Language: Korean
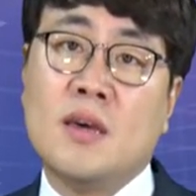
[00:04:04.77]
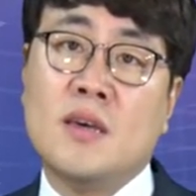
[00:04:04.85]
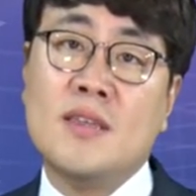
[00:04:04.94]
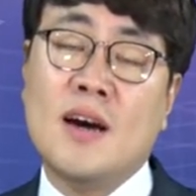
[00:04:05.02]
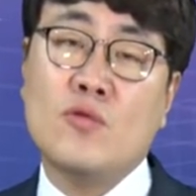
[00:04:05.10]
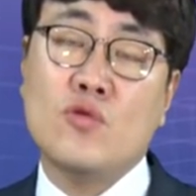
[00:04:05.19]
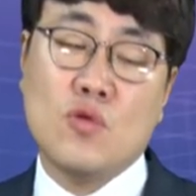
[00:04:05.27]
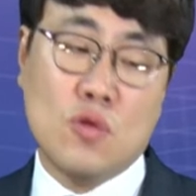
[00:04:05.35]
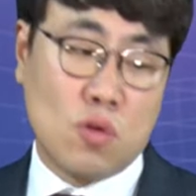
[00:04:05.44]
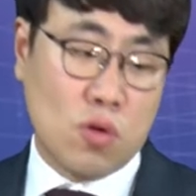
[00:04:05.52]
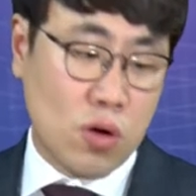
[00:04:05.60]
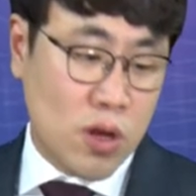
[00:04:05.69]

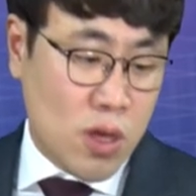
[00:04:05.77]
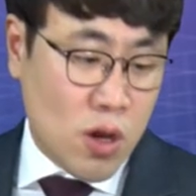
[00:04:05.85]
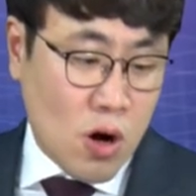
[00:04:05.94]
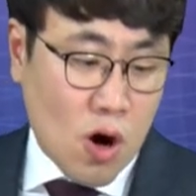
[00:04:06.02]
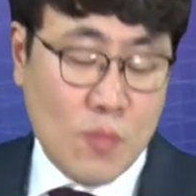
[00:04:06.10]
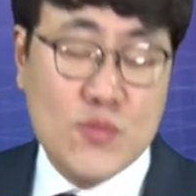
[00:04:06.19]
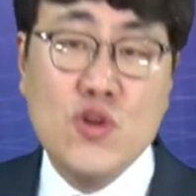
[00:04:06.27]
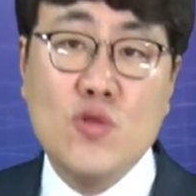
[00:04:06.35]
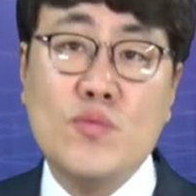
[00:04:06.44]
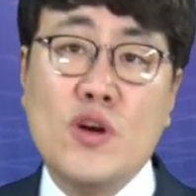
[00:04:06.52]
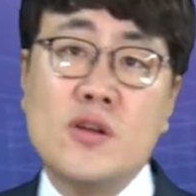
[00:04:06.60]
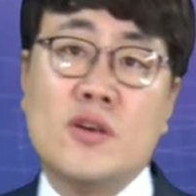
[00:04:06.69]
이상으로
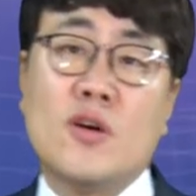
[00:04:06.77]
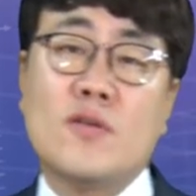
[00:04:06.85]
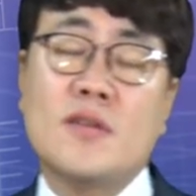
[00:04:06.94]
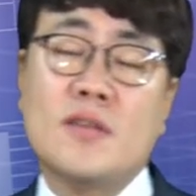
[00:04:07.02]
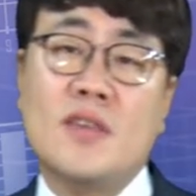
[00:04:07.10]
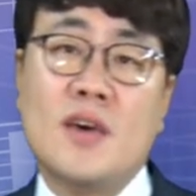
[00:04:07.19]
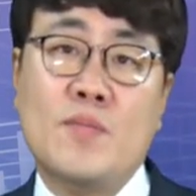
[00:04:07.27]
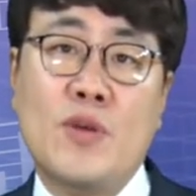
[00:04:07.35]
업종별 경영상태 의